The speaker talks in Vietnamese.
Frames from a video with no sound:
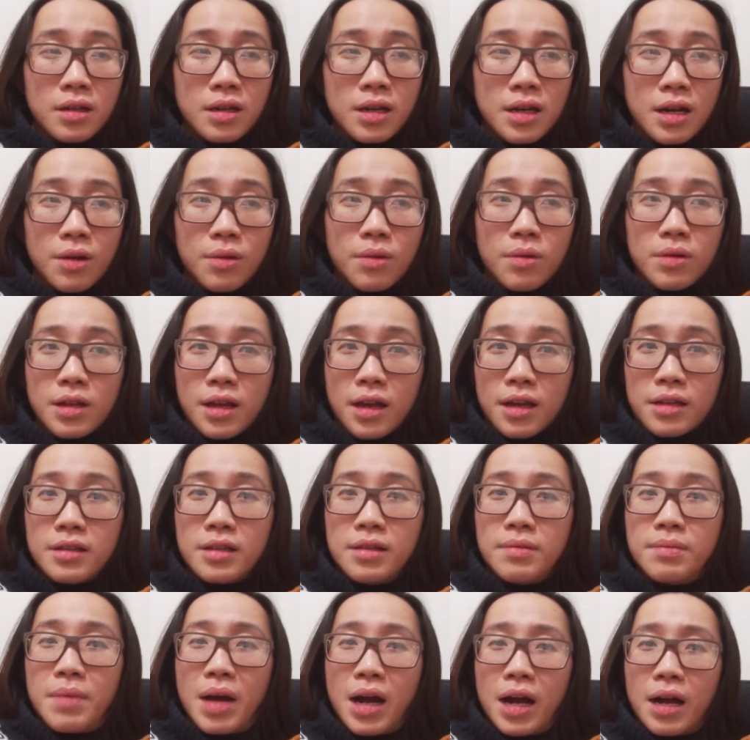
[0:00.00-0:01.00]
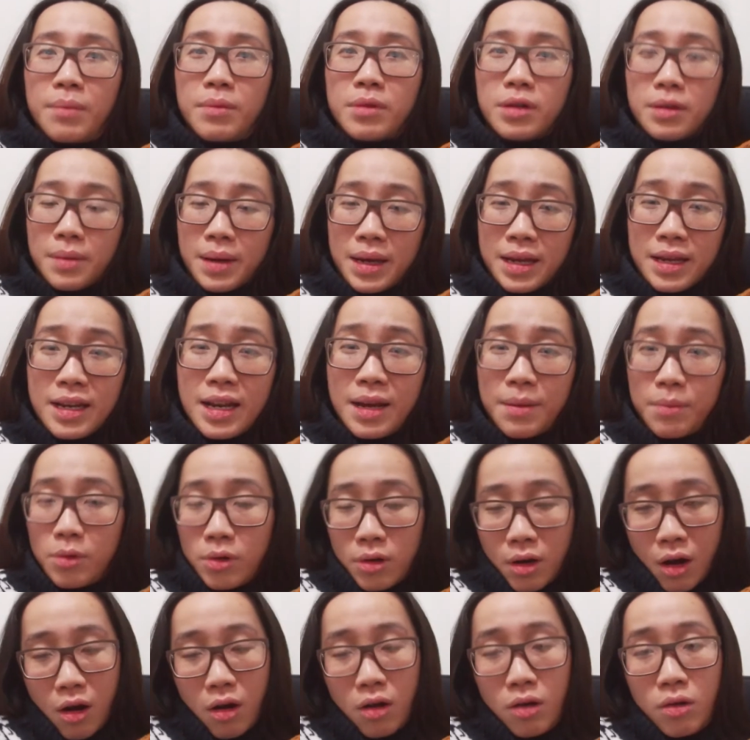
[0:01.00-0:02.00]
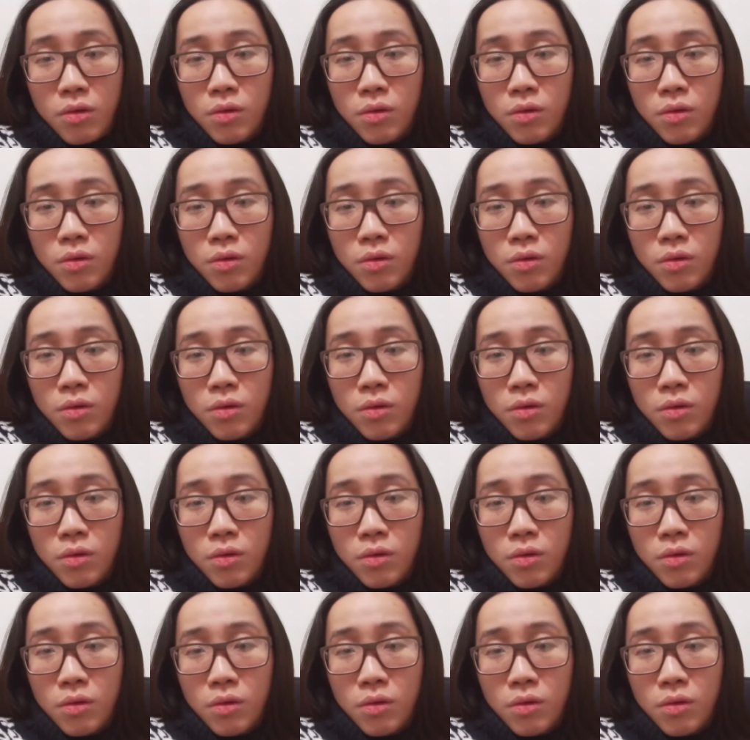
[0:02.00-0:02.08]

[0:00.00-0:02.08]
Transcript: đâu có thể tính bằng mười mấy năm có